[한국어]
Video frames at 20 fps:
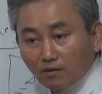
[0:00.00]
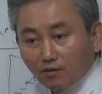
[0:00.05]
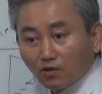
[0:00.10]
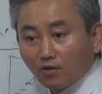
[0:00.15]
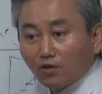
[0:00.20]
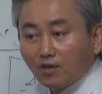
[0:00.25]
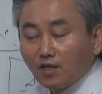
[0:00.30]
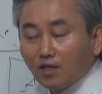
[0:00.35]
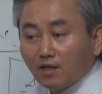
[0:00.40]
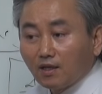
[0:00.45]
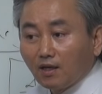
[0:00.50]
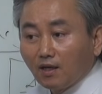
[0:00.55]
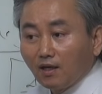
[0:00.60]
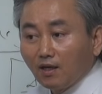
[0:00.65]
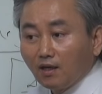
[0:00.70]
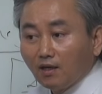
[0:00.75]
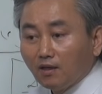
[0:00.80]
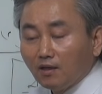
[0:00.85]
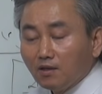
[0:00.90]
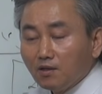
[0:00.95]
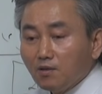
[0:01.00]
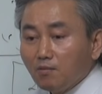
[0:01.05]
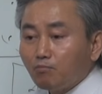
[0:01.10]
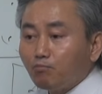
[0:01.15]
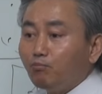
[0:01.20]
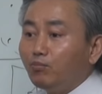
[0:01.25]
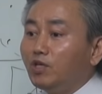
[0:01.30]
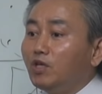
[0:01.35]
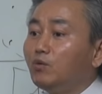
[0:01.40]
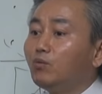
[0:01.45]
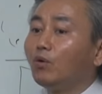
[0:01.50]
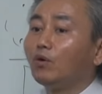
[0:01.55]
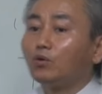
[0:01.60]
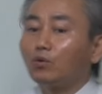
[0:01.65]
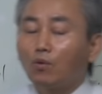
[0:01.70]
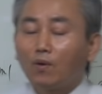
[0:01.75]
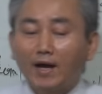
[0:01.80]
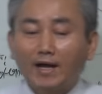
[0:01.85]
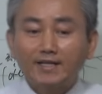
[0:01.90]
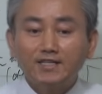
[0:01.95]
그러니까
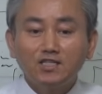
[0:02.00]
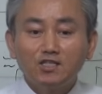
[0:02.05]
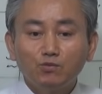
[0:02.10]
미워도 한